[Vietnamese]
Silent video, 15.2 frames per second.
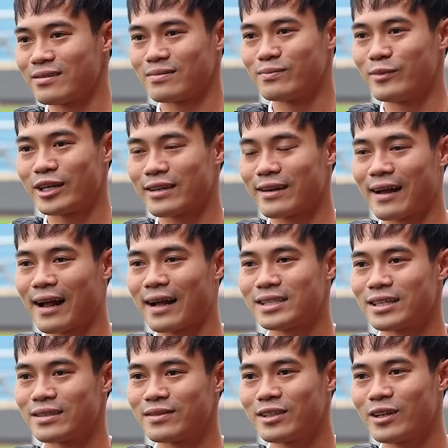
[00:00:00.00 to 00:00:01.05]
mới chỉ là hai
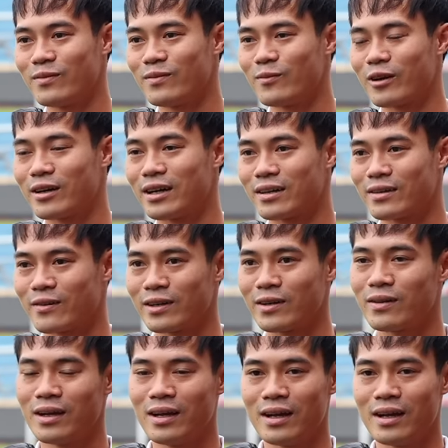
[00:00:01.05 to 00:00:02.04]
trận thi đấu với mọi người đâu, còn đâu